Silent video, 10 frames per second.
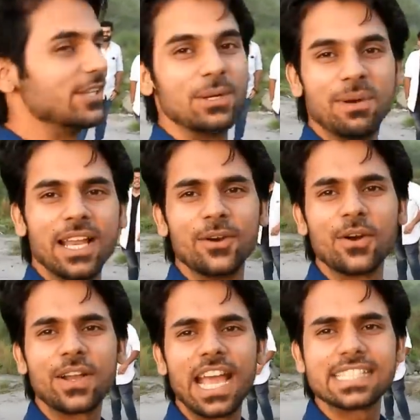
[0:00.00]
तो भाई
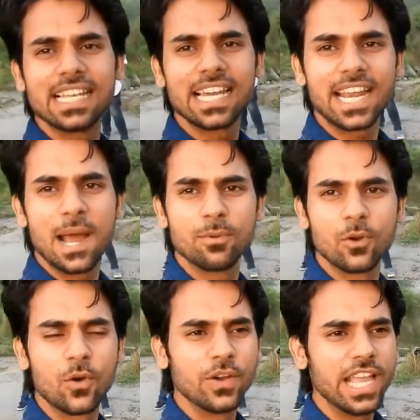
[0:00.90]
लोगों कैसा लग रहा है आप
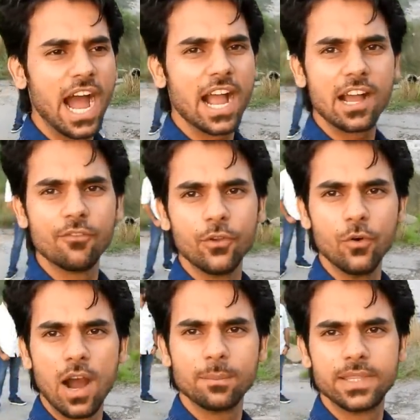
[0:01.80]
लोगों को यहाँ का
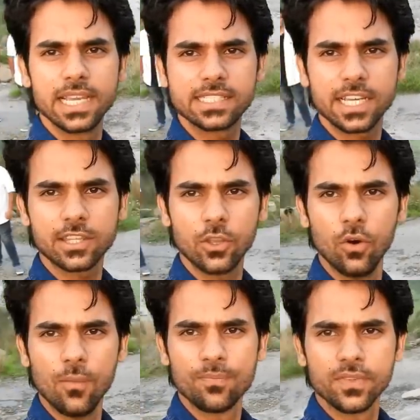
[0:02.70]
व्यू आप देख सकती
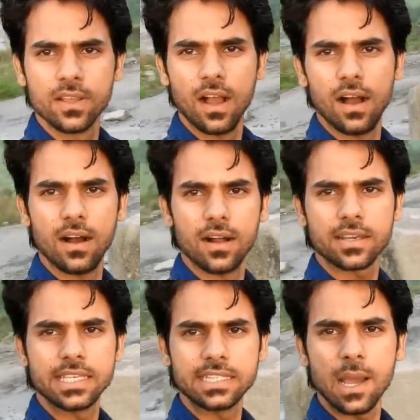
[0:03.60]
हो आ,
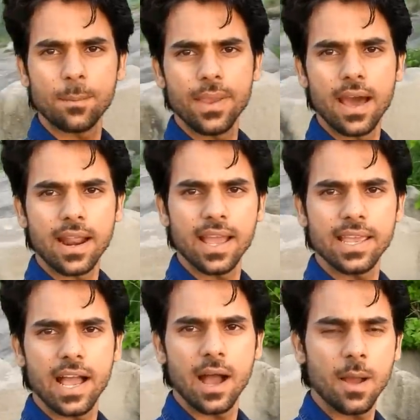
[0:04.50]
कितना प्यारा
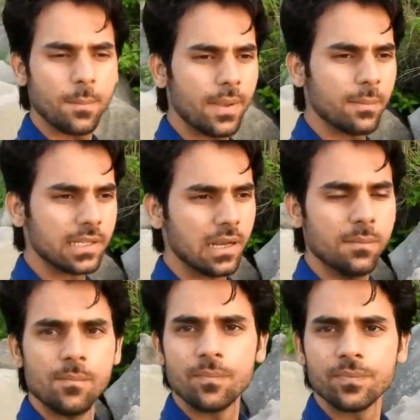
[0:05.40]
है यहाँ पे मतलब